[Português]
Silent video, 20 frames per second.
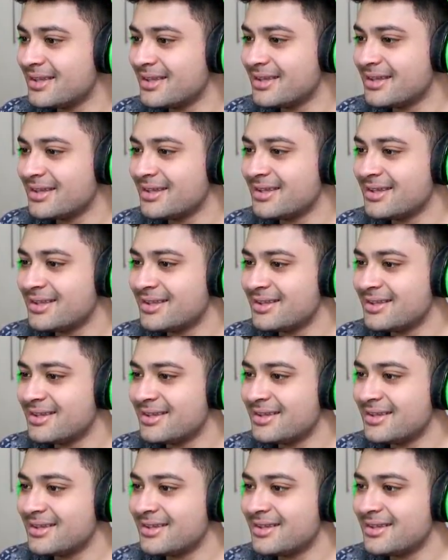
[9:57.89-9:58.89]
Oi!
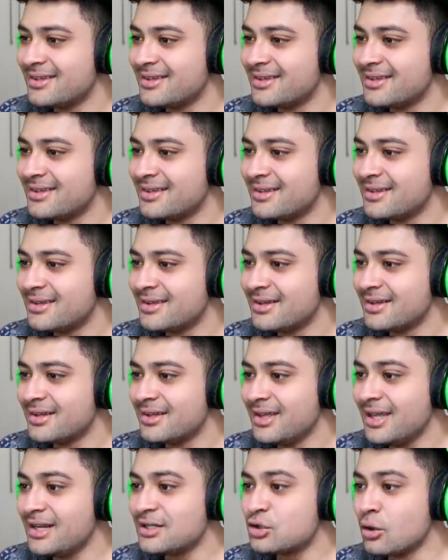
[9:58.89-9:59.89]
Cadê o outro Creeper?
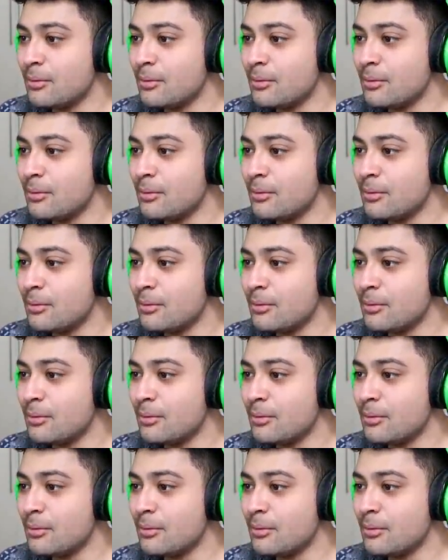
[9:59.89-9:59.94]
Ele